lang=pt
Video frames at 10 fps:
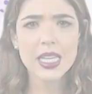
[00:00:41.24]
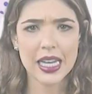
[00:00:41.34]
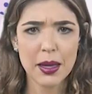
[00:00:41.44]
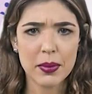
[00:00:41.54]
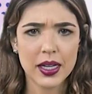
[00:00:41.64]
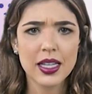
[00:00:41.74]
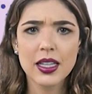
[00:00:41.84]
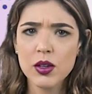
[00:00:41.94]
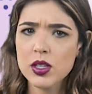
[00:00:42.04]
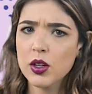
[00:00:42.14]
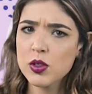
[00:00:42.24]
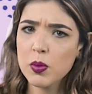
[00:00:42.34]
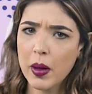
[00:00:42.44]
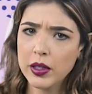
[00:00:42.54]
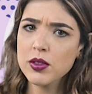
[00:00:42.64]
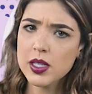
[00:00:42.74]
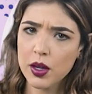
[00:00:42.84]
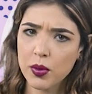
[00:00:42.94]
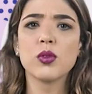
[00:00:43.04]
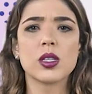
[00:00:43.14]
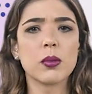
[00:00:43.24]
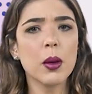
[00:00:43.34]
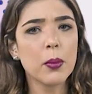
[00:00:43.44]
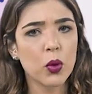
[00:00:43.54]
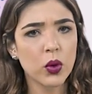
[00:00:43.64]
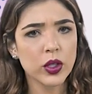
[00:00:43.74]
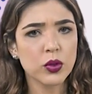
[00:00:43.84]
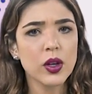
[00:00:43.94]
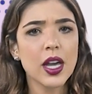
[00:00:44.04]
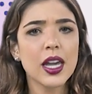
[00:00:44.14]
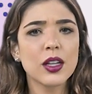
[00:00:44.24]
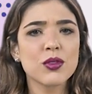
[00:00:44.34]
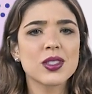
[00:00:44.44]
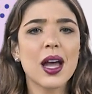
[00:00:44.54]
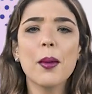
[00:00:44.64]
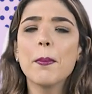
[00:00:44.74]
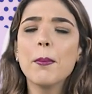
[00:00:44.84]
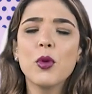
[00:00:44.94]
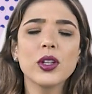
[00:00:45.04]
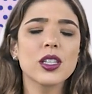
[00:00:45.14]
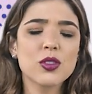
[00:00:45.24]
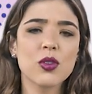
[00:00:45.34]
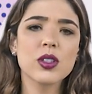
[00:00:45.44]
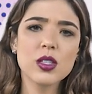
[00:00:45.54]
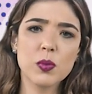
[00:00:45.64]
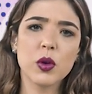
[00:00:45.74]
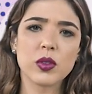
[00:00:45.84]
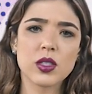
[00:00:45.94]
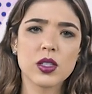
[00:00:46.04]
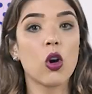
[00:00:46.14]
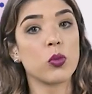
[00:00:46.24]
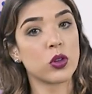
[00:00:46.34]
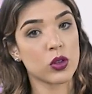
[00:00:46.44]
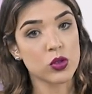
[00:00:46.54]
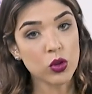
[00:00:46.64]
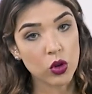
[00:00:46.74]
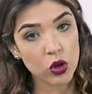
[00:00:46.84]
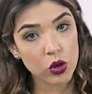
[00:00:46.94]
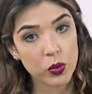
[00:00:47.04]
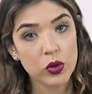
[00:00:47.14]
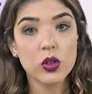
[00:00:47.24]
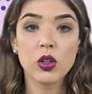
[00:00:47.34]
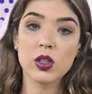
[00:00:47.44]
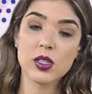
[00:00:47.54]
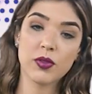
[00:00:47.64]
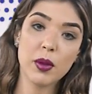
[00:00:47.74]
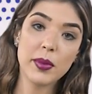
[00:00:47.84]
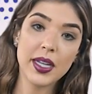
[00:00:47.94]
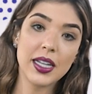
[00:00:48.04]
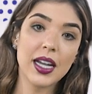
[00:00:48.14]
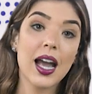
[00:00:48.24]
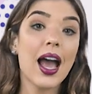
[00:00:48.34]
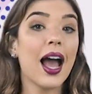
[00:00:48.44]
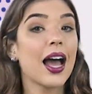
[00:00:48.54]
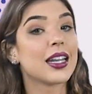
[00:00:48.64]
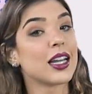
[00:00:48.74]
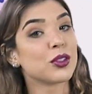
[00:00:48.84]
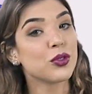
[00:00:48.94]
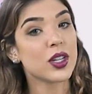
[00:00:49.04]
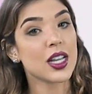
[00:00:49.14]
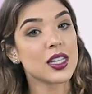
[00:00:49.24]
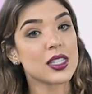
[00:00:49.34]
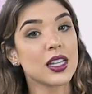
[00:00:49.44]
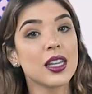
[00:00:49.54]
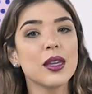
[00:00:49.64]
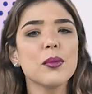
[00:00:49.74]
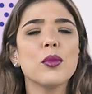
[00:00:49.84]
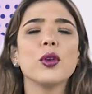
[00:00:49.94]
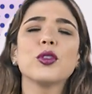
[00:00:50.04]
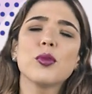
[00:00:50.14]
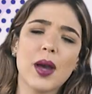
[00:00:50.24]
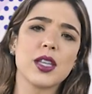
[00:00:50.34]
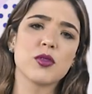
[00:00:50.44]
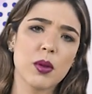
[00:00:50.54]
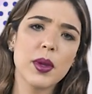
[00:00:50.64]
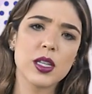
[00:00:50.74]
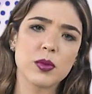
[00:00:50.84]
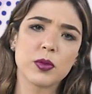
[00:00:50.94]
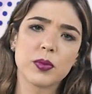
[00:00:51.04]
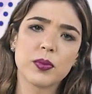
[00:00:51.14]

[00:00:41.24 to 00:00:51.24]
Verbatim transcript: Você lembra que Deus é nosso Pai do céu, nos ama muito e nos dá muitas coisas boas, como nosso corpo, nossa família, a natureza e muito mais, não é mesmo?